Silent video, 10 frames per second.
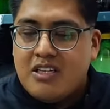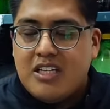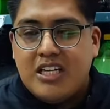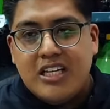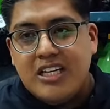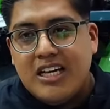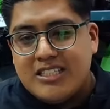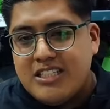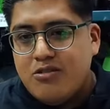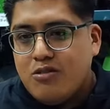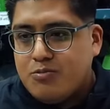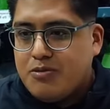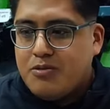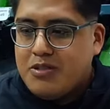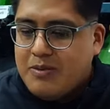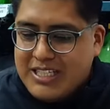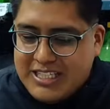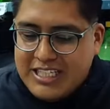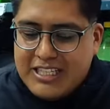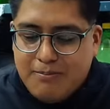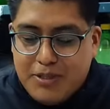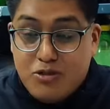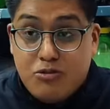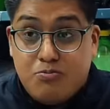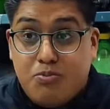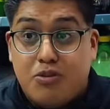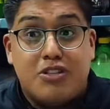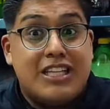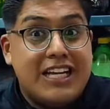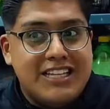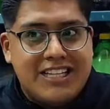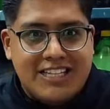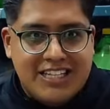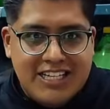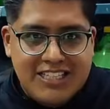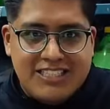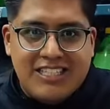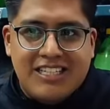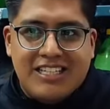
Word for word: Y así nos los podemos llevar 30 pesos por 30 días.